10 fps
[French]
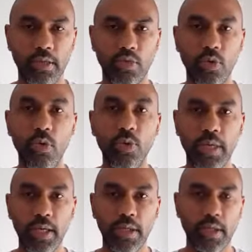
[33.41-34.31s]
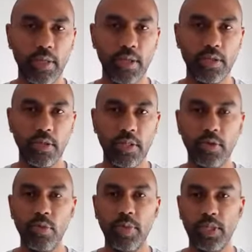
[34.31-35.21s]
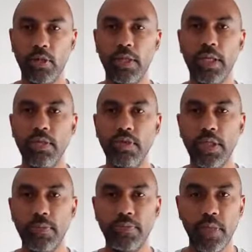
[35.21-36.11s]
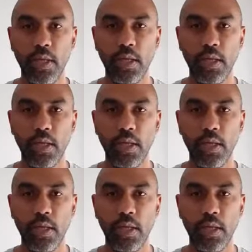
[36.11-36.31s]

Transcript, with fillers: sont auprès des personnes, des compatriotes réunionnais